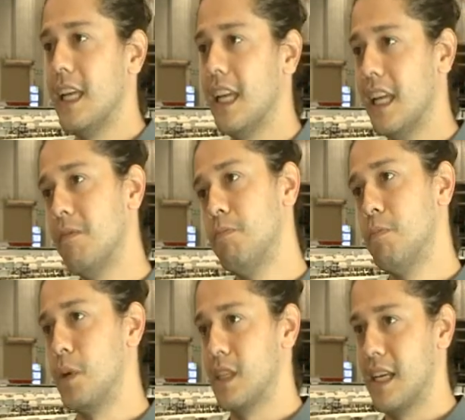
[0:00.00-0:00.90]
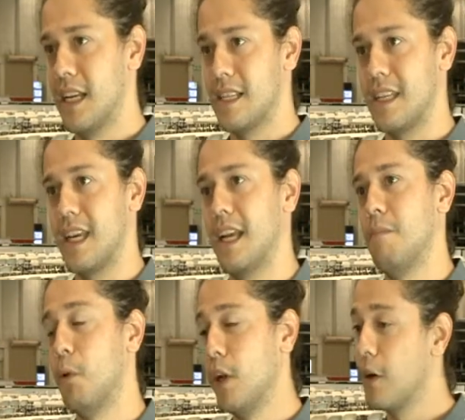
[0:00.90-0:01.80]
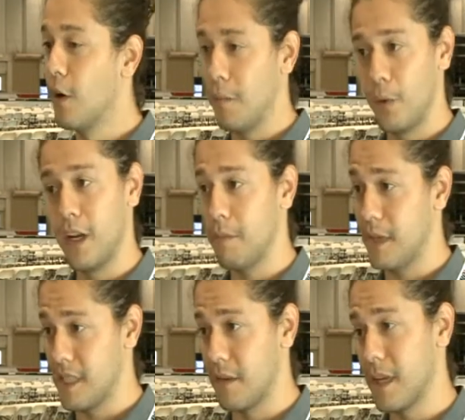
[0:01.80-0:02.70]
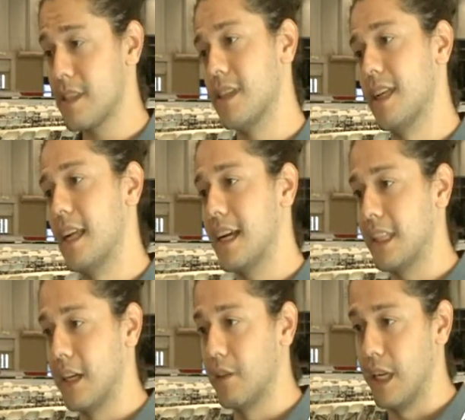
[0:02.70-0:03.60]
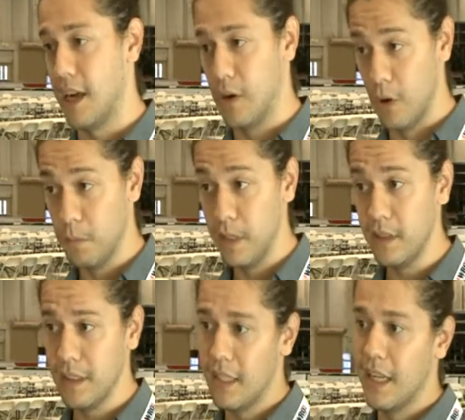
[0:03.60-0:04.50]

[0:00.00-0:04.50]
y pues de las que el público va a poder apreciar más es la categoría Open,